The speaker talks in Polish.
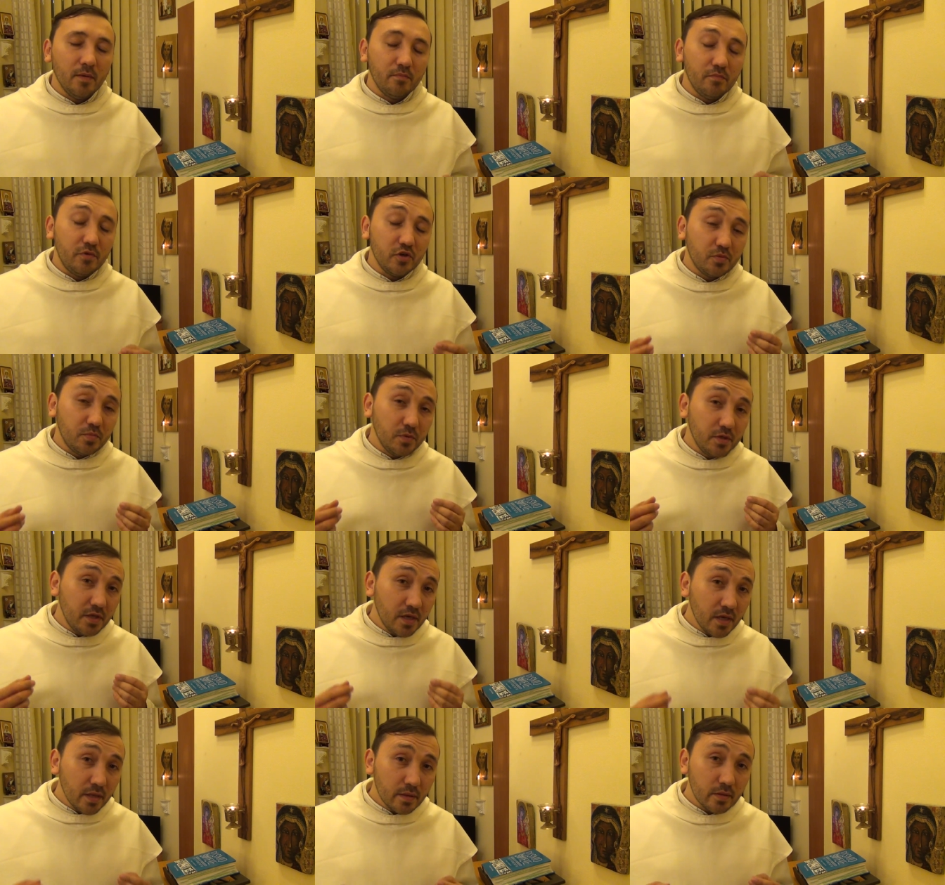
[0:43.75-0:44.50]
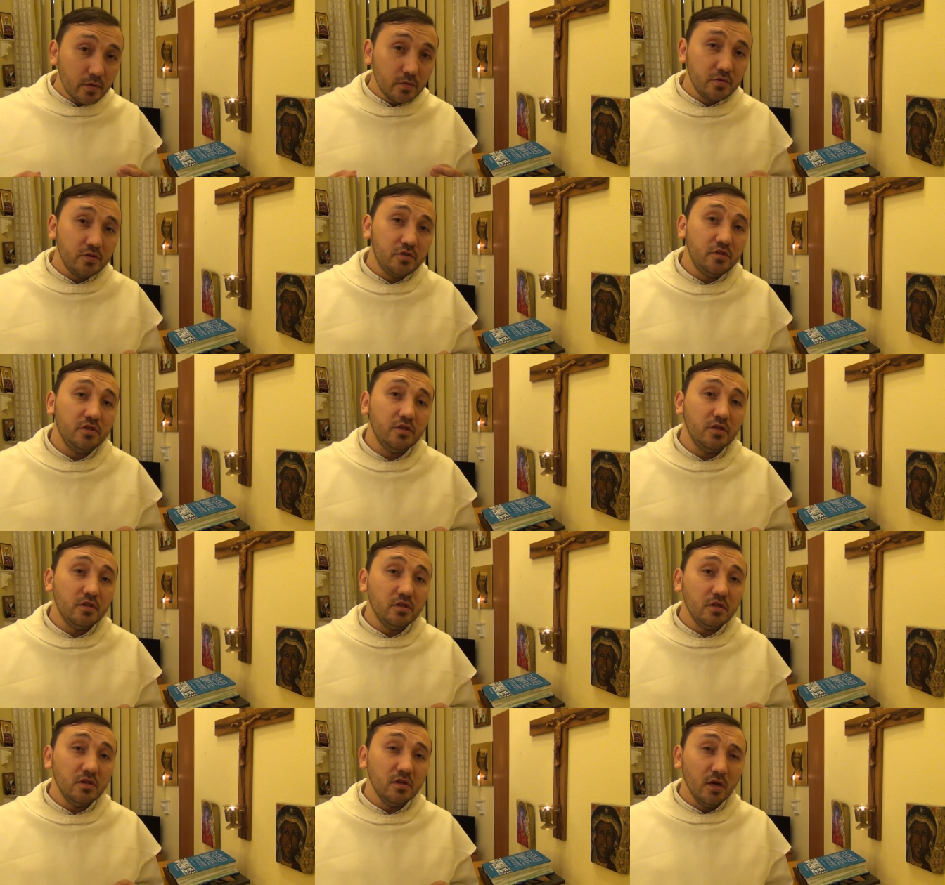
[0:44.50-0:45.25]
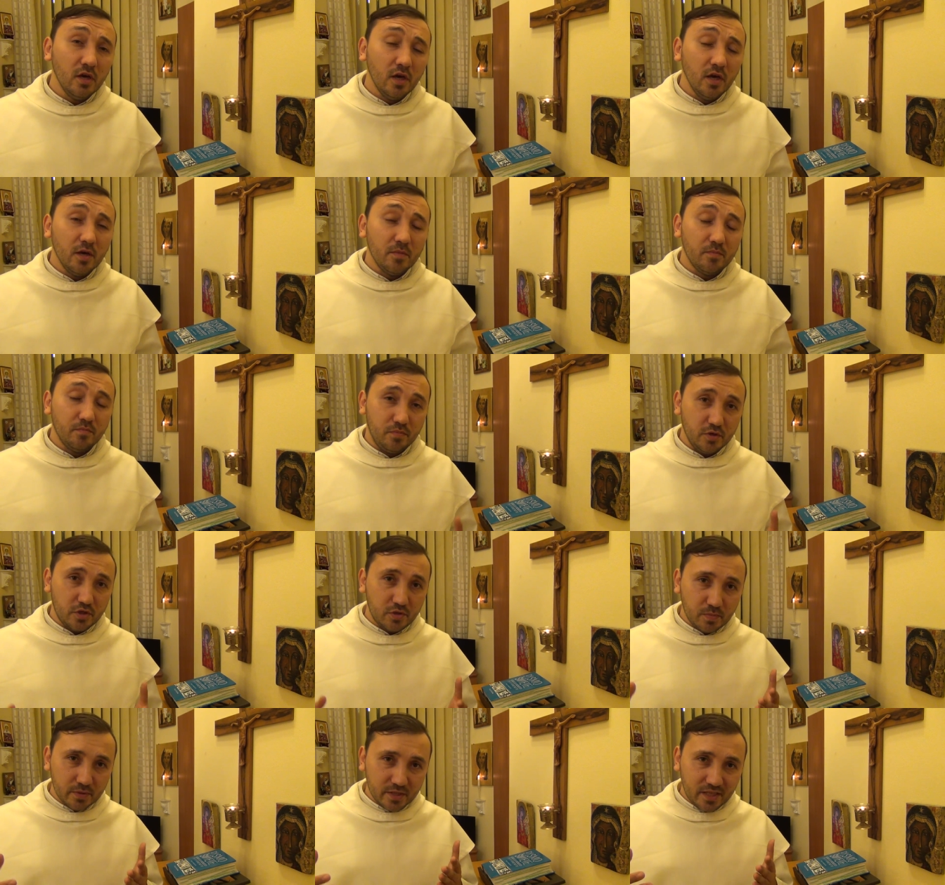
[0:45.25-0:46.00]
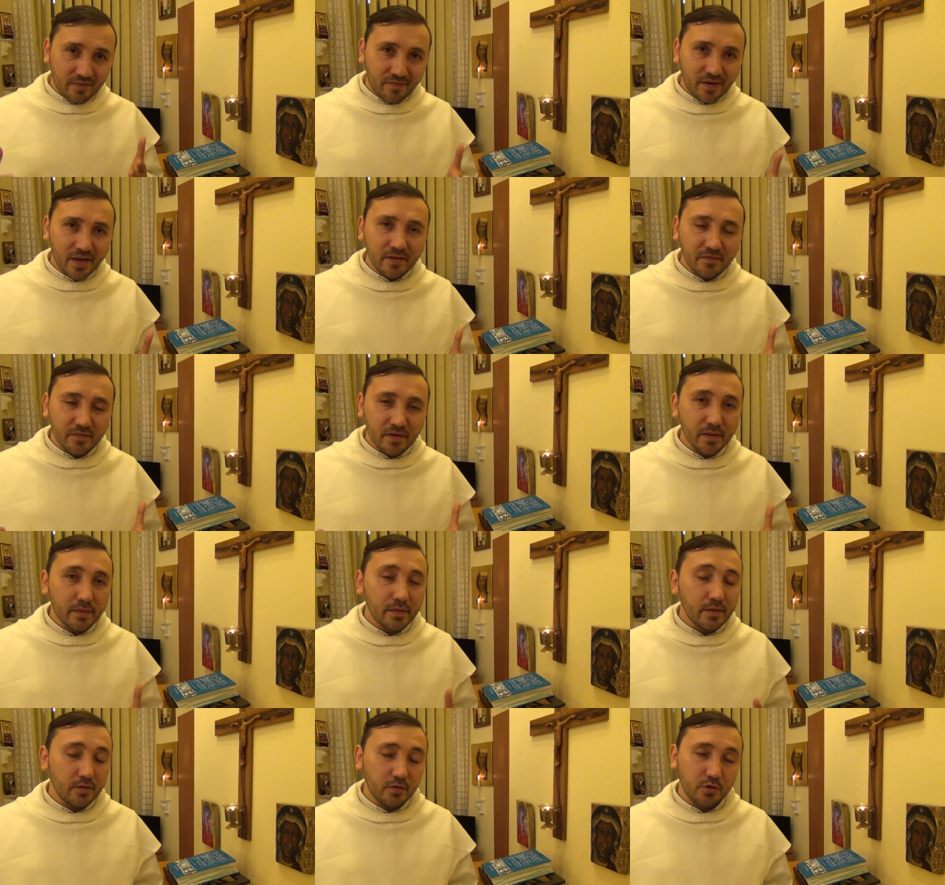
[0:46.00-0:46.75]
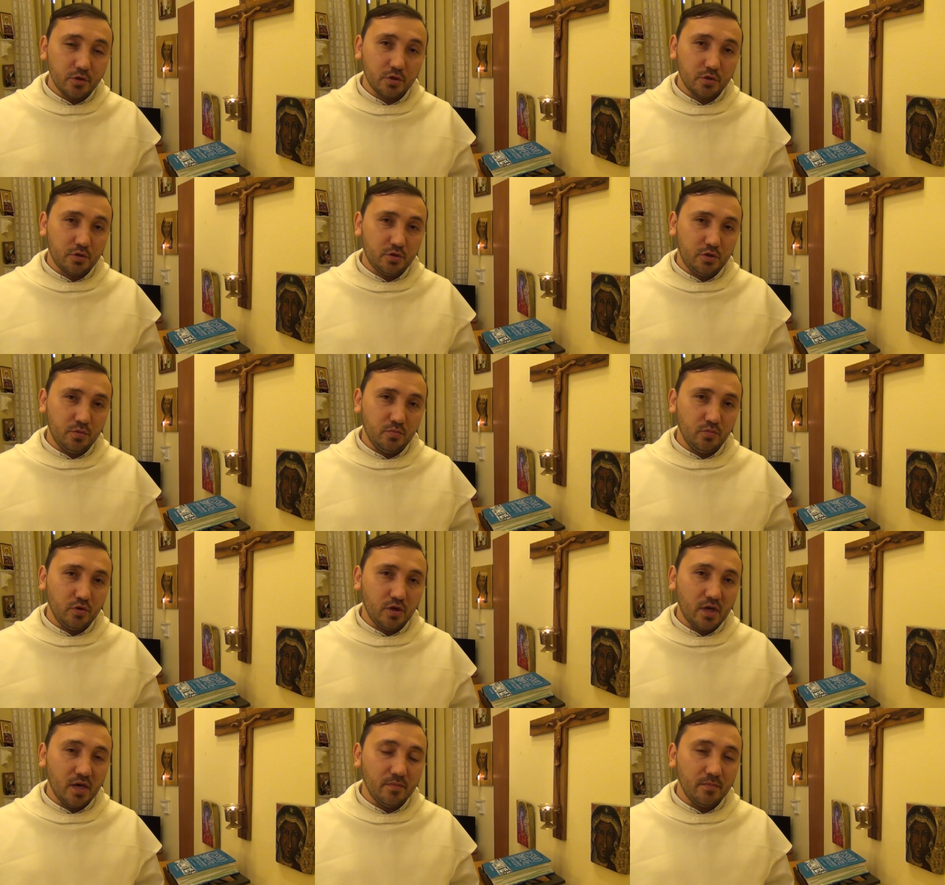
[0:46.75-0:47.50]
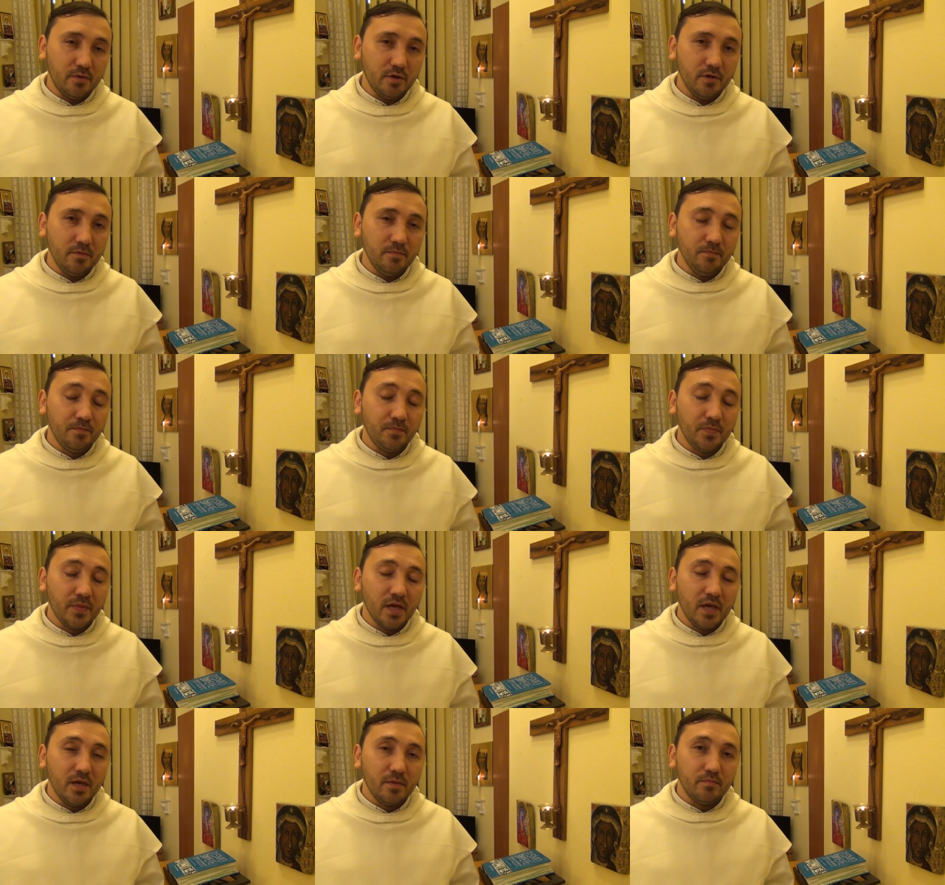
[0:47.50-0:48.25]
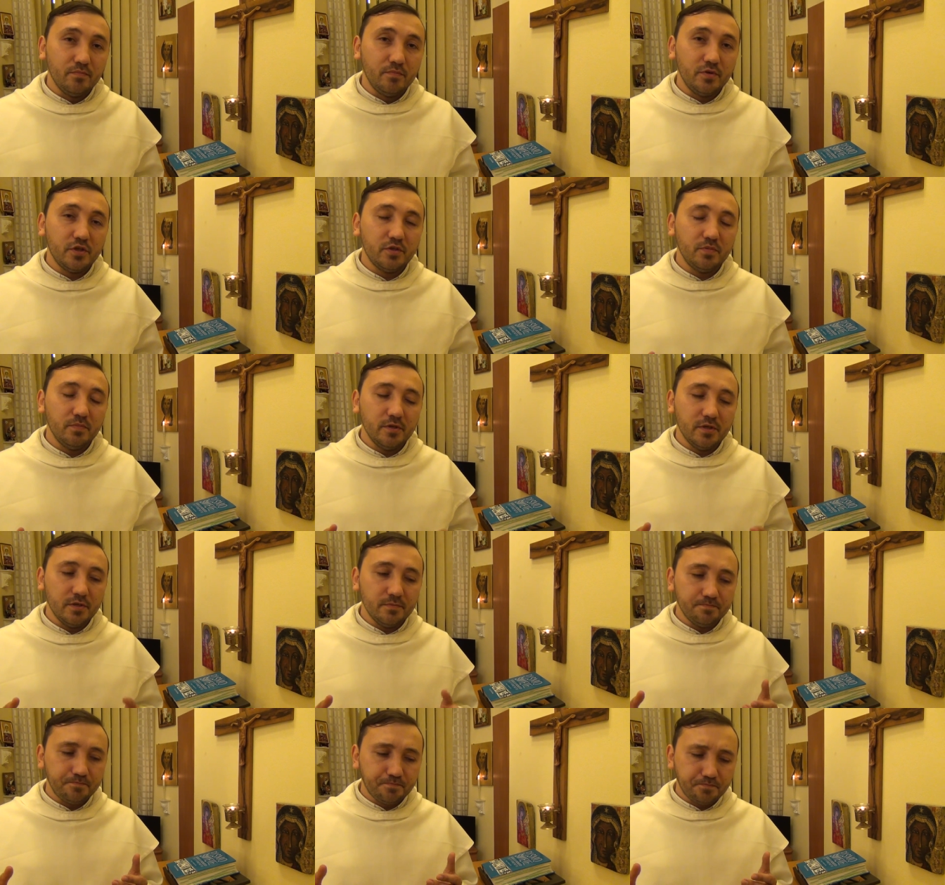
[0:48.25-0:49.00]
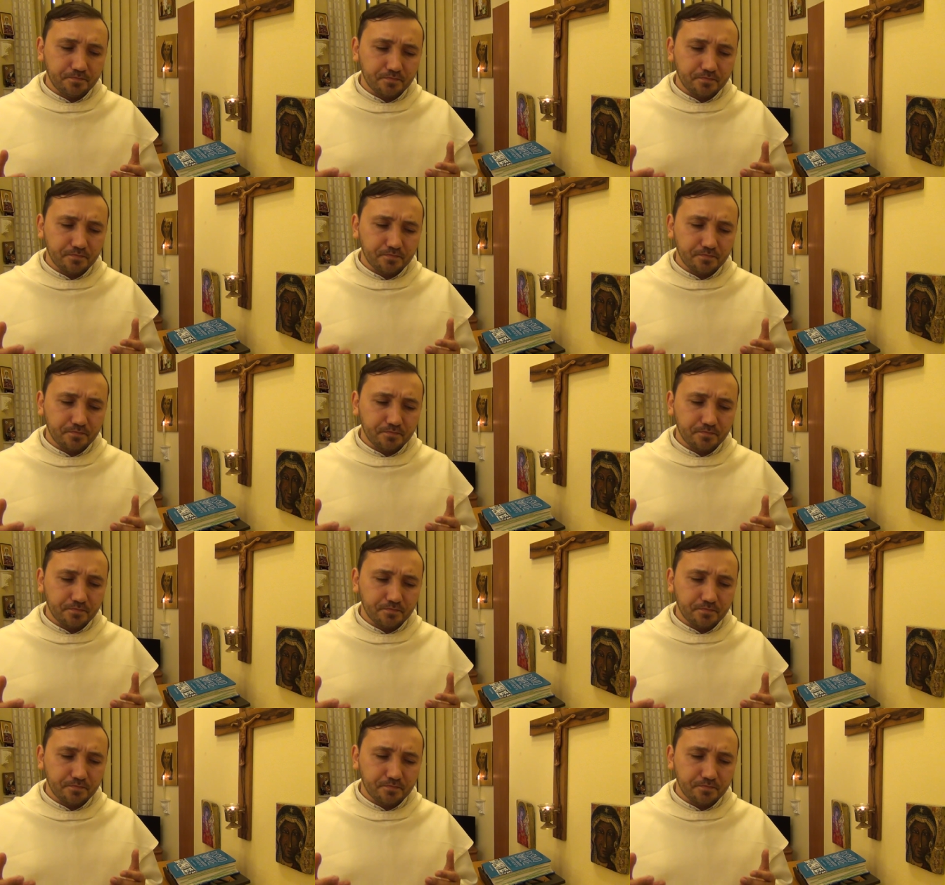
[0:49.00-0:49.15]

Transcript: byśmy nie sądzili, byśmy dawali więcej niż otrzymujemy, byśmy